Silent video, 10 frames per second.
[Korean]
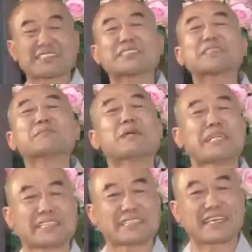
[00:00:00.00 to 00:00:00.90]
정말
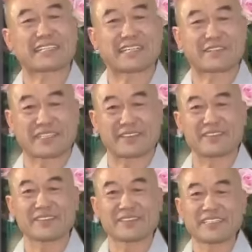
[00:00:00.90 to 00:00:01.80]

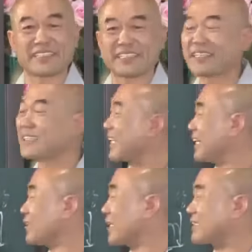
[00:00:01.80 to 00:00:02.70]
안타깝게도 이걸
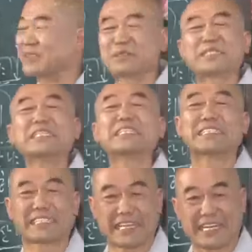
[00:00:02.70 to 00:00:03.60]
사용하는 사람이
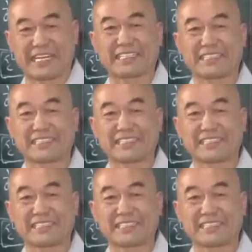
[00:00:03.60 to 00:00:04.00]
적더라.